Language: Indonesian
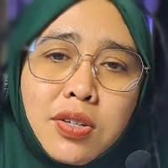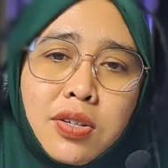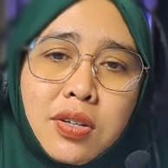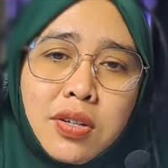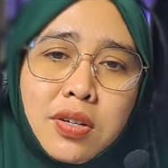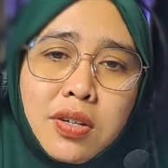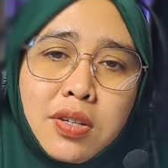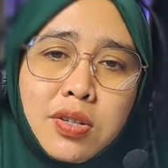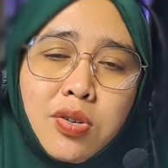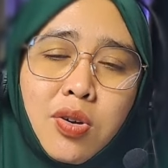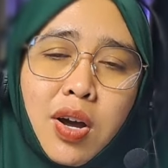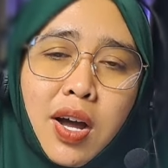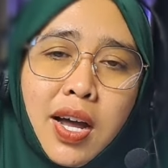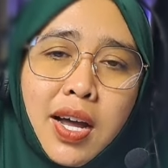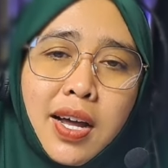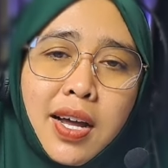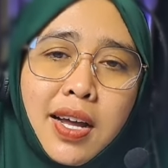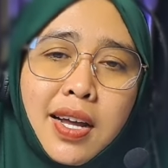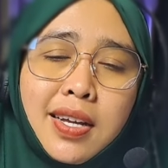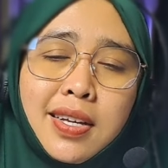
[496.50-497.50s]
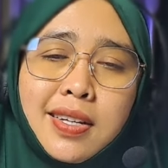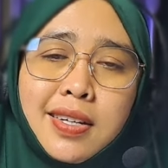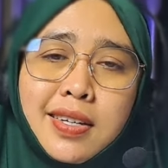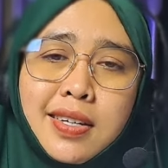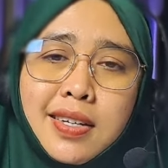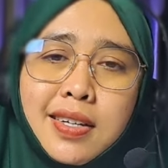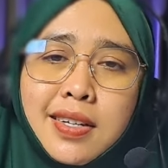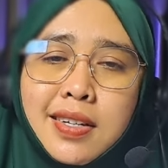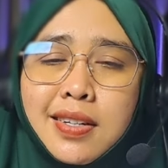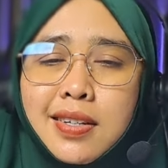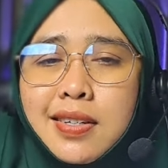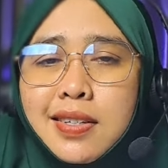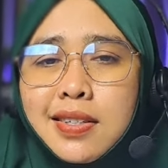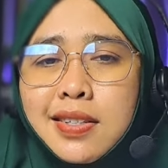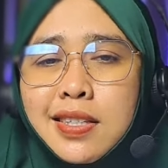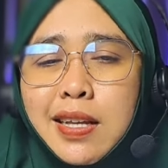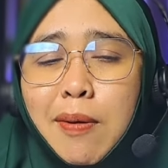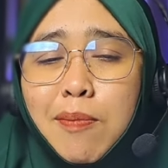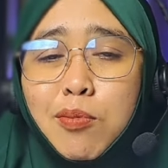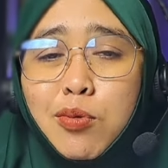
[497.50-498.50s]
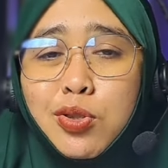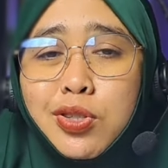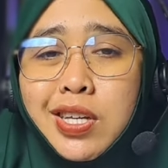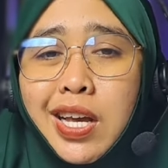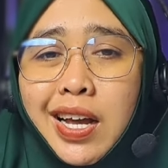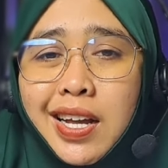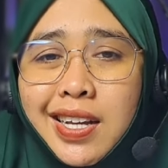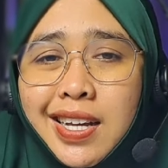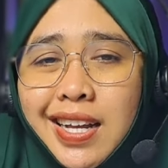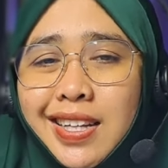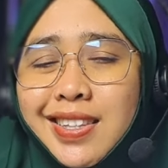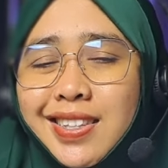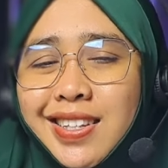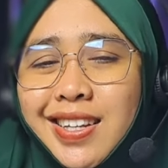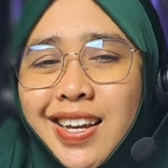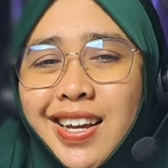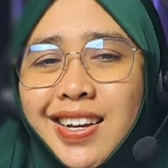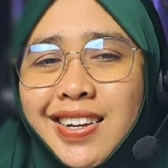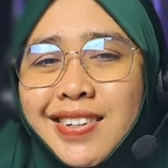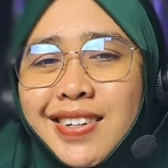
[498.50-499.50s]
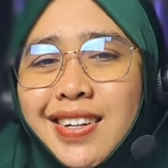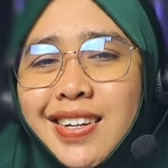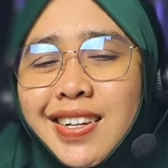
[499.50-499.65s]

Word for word: e, doa sapu jagat ya